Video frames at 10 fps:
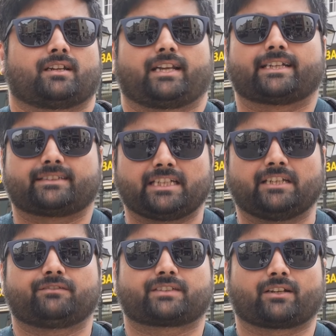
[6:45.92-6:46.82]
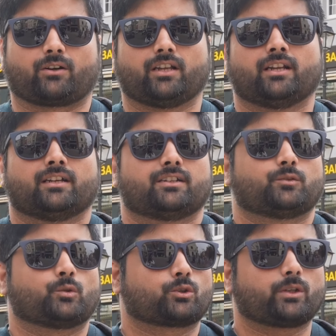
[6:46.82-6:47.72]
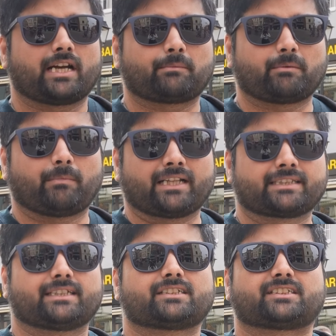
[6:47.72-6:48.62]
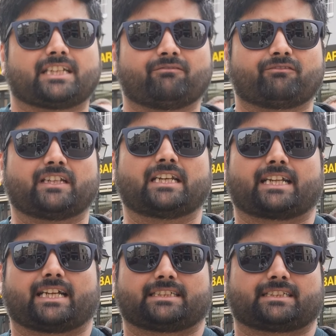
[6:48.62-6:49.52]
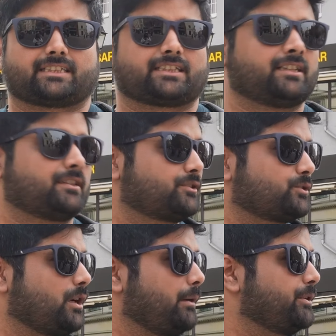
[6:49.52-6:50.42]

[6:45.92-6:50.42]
लाइक थी स्लीव्स एंड ऑल उनको यहाँ पे बांध के शेम फील कराया जाता था सो so,